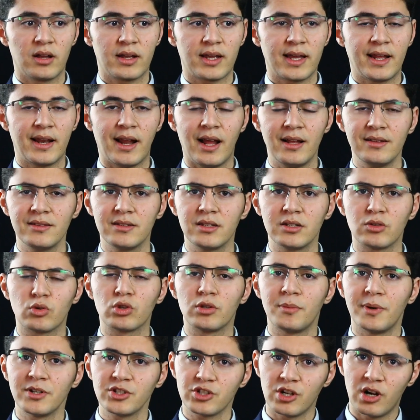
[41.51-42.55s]
كان عندي
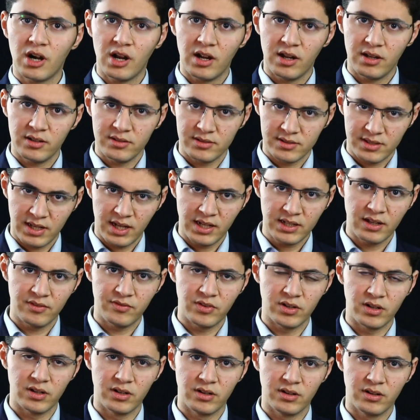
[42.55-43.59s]
كنت بشرح ساعتها
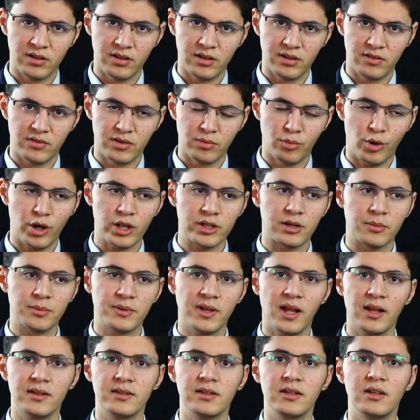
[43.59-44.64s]
في المحاضرة
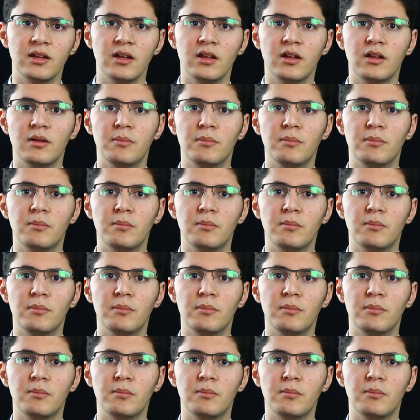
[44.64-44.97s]
بتاعتي آه،